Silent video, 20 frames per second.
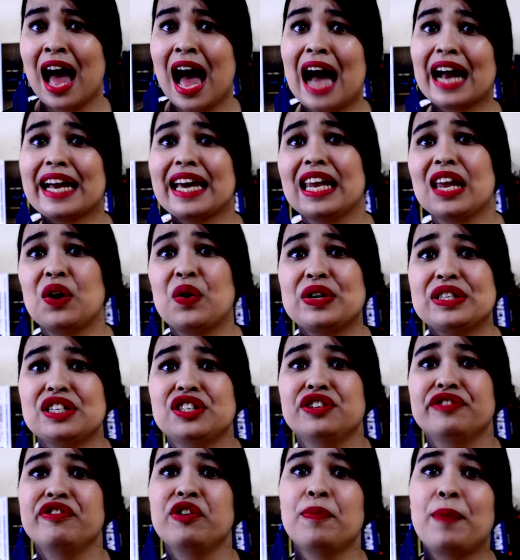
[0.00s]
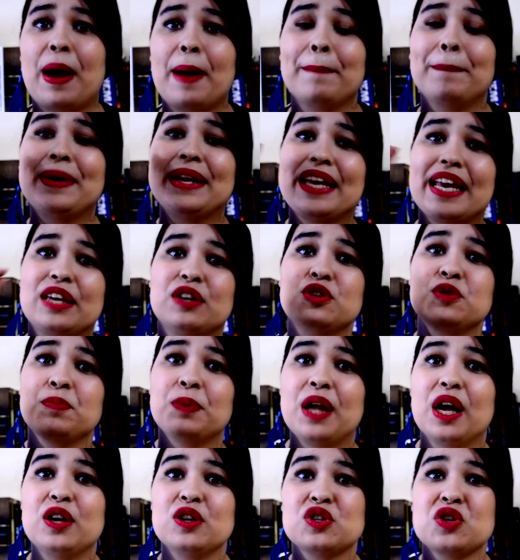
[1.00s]
aquela coisa de filmar pequenos
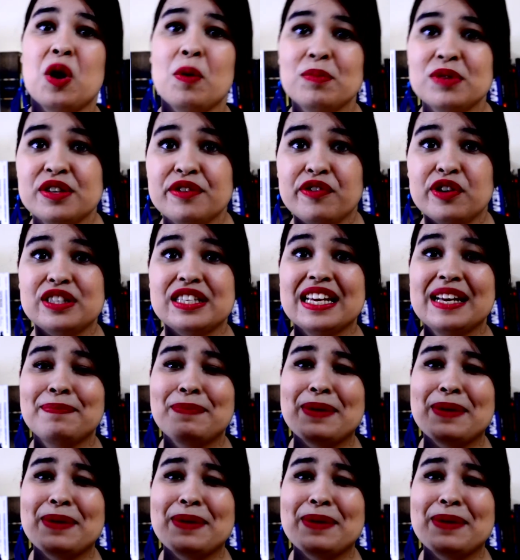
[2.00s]
planos como se fossem